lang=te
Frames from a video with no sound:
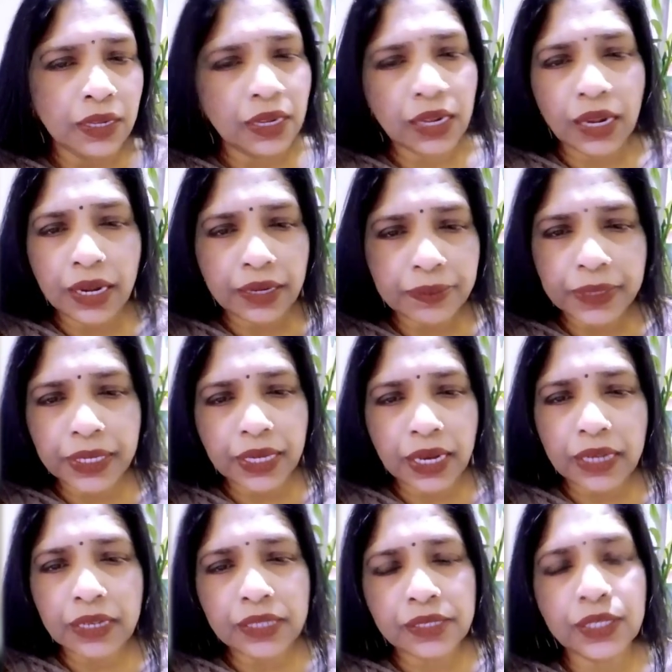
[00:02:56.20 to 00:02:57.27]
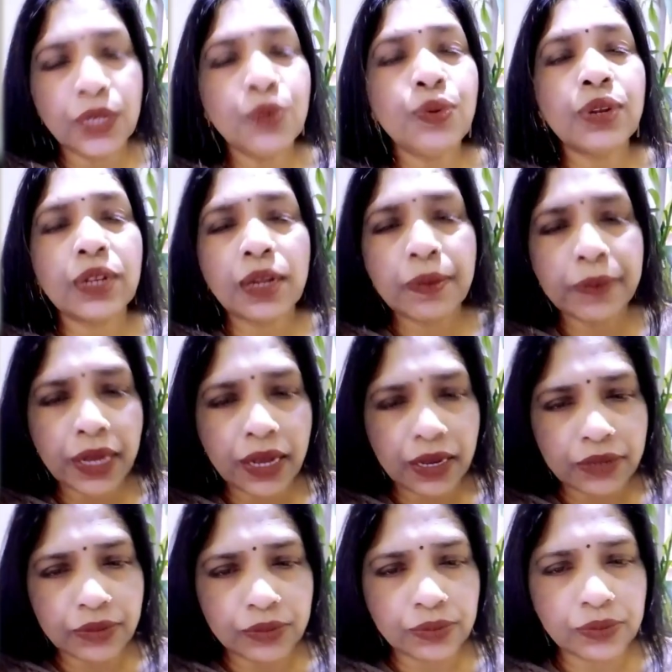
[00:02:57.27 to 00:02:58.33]
ఇంక ఇటువంటి ఆలోచన ఏవుని
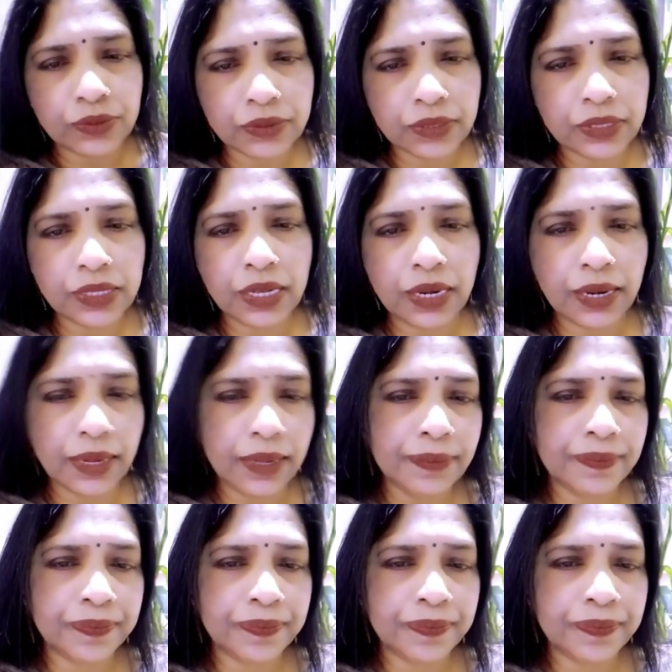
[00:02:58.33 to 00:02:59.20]
నమ్మగాకు సరేనా